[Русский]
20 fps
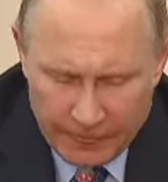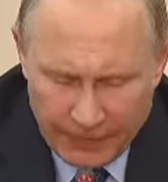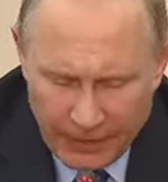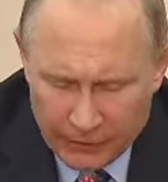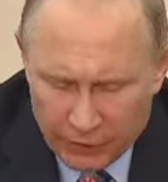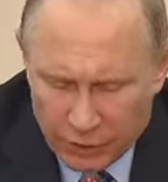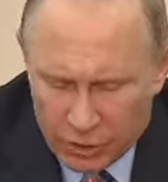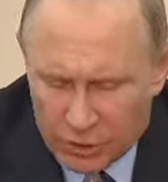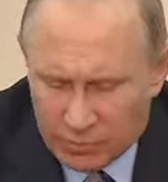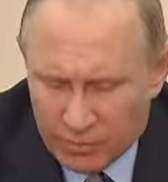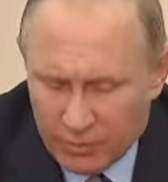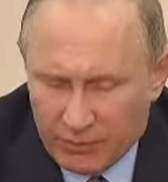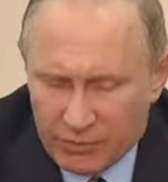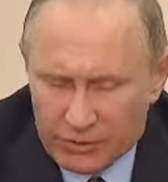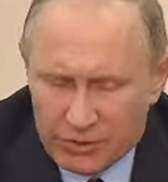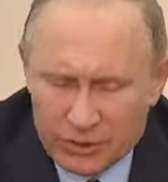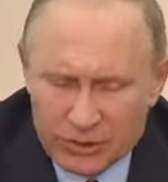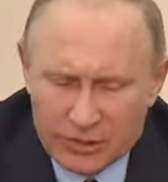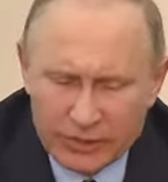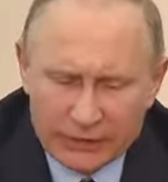А также
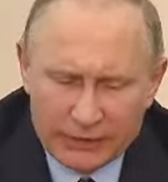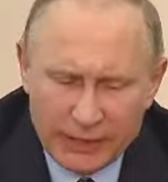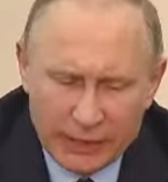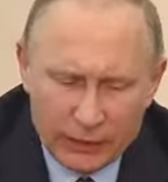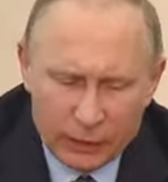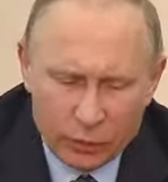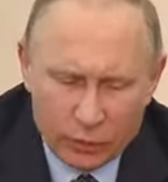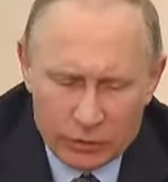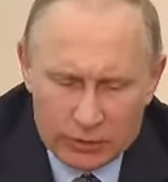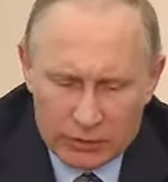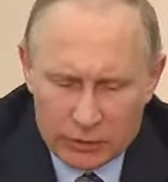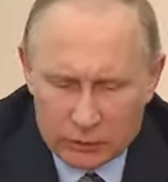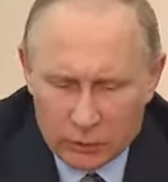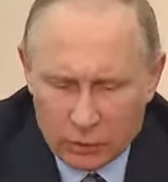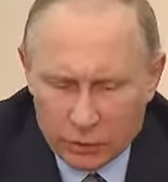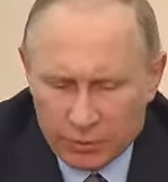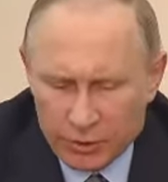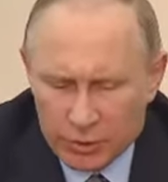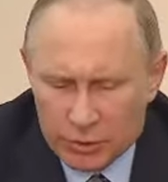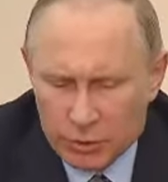провести детальную
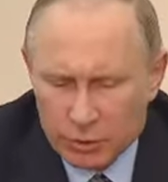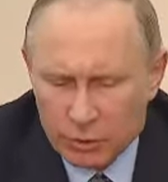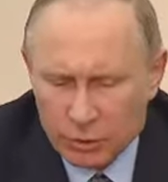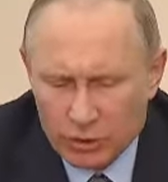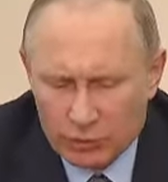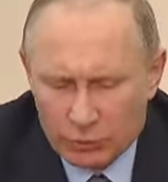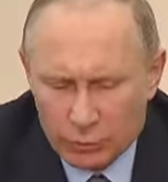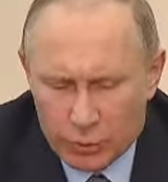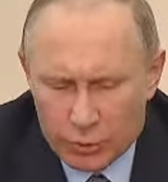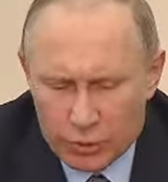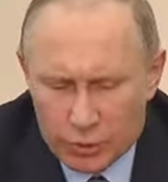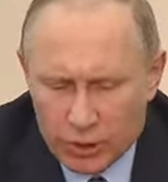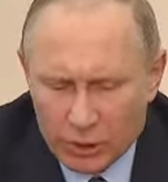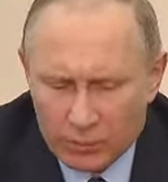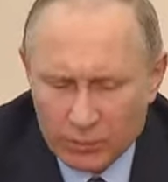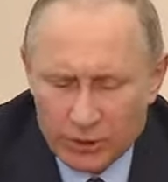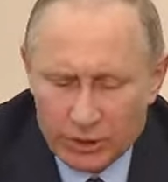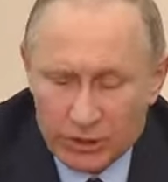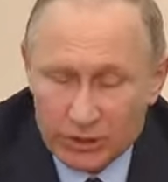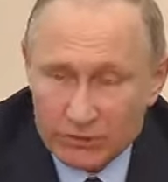оценку причиненного
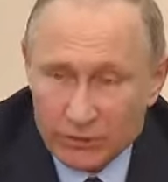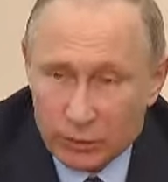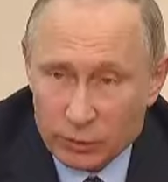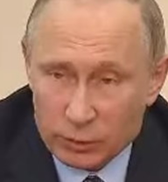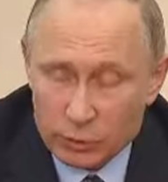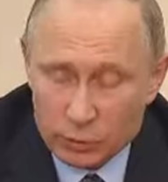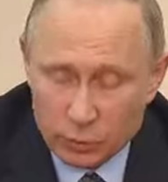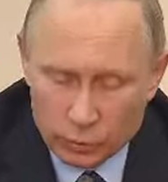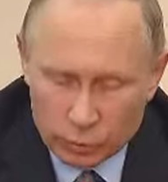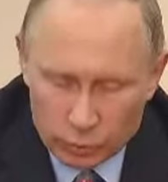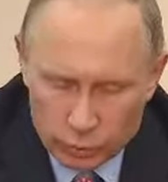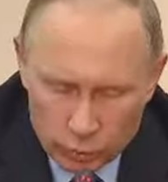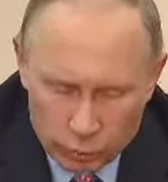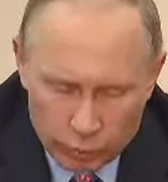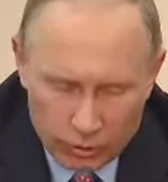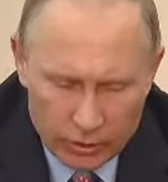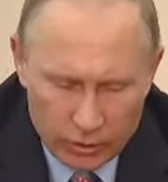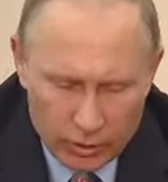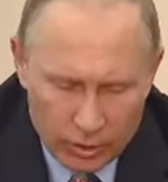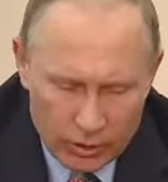ущерба
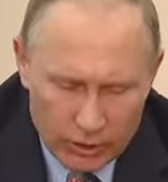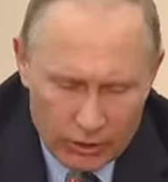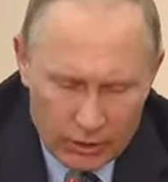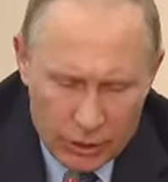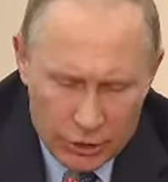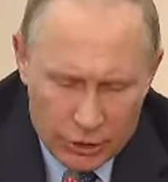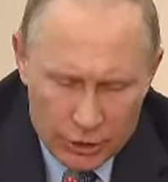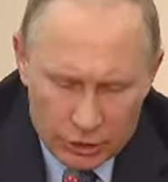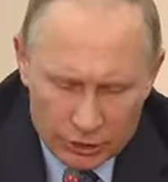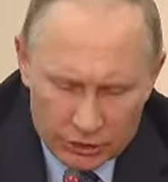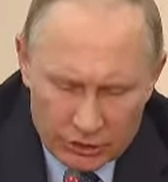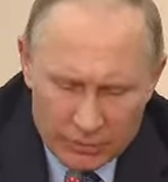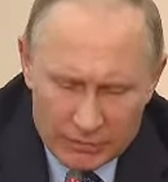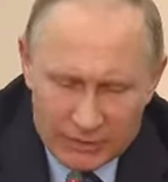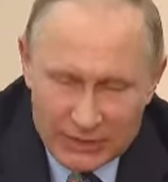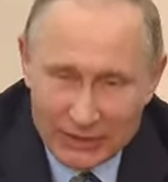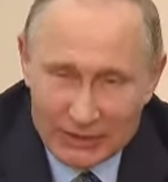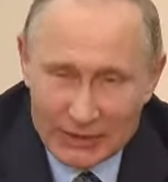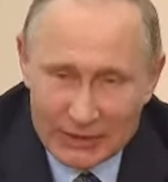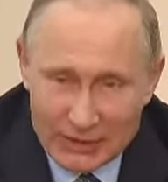инфраструктуре, жилым
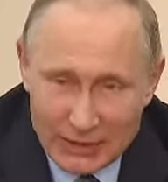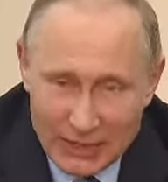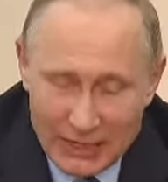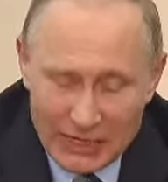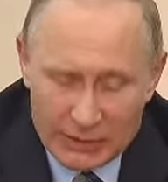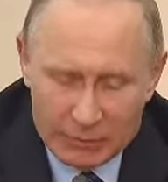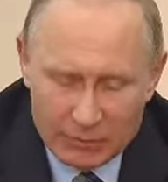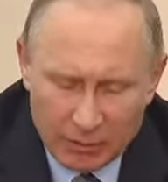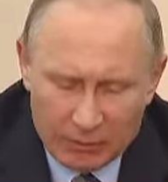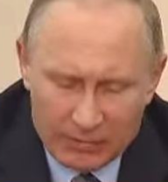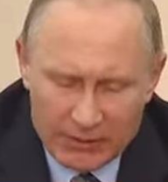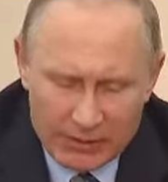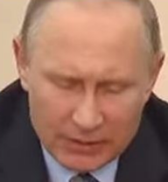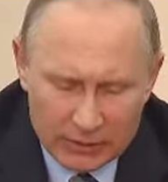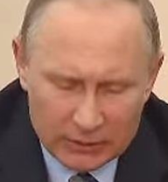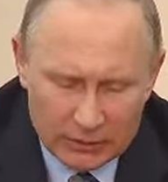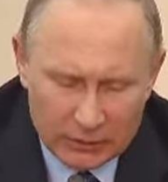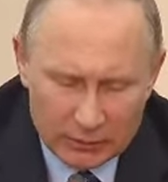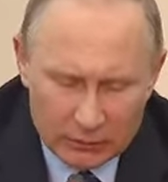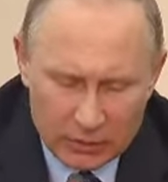социальным
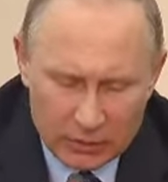объектам,